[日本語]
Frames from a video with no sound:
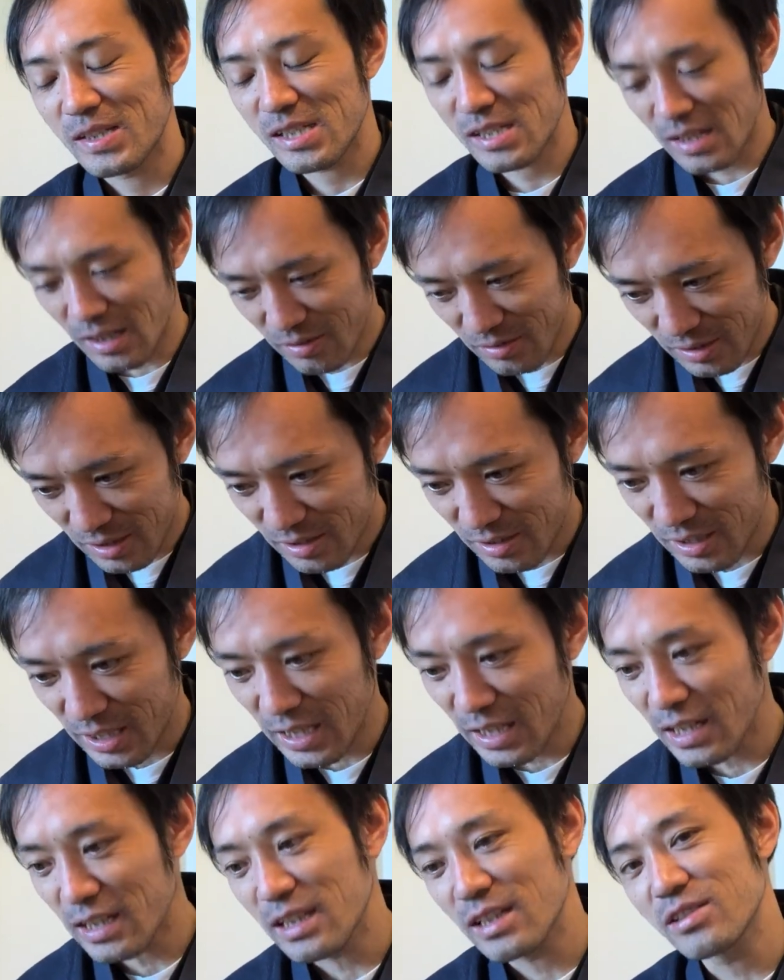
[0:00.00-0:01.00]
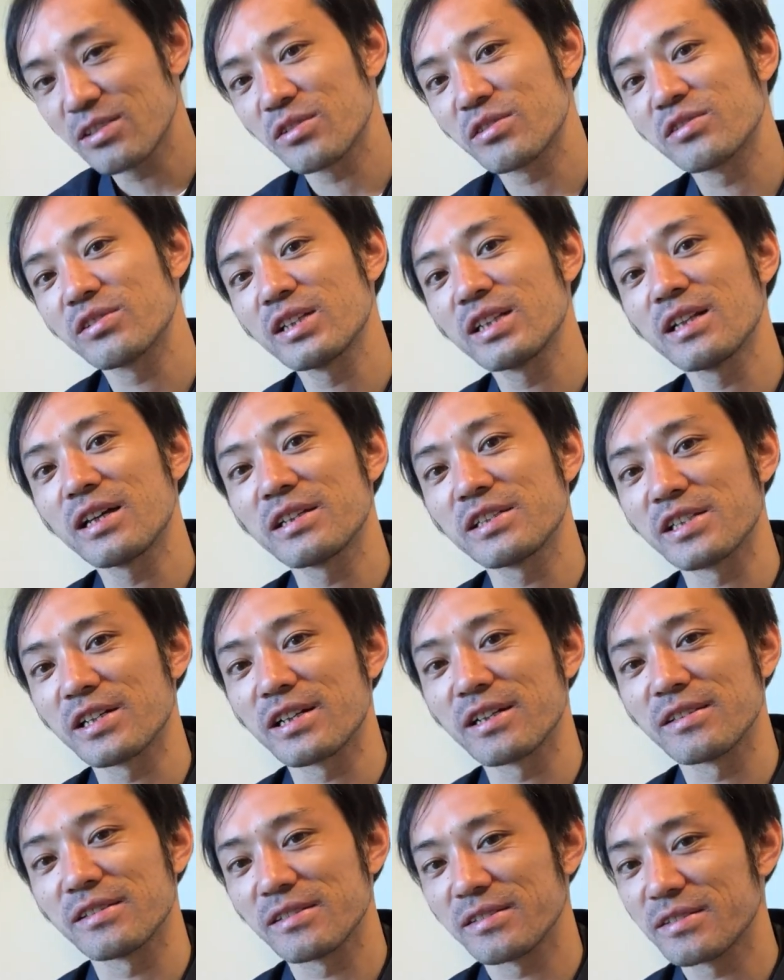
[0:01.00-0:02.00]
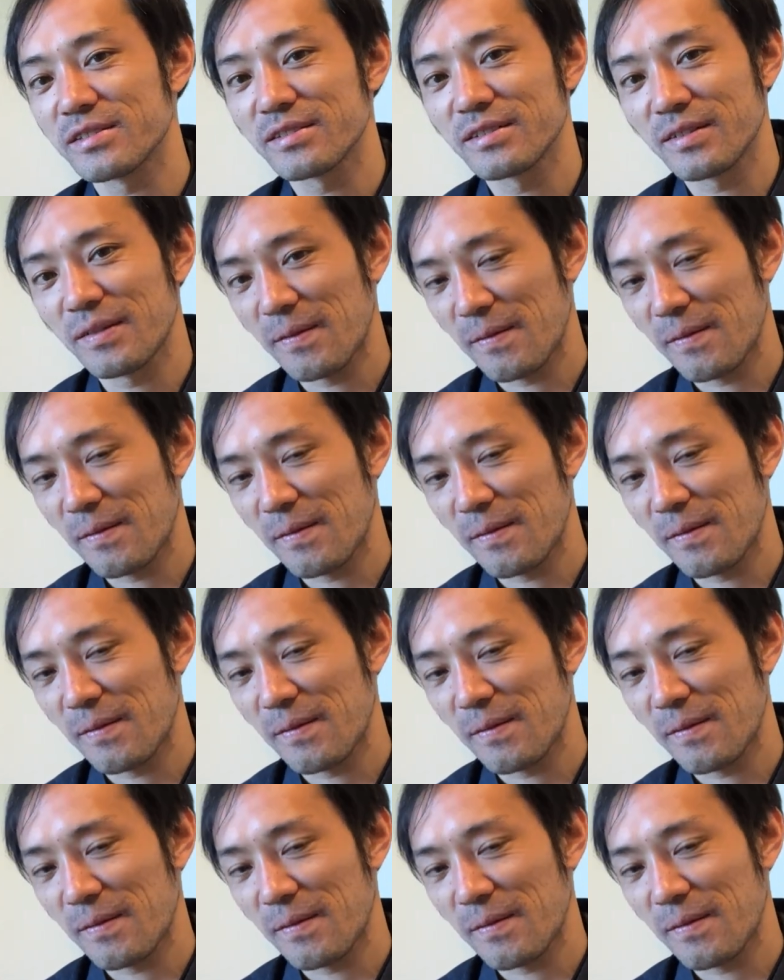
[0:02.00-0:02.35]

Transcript: 違うんです銀河鉄道39じゃないんです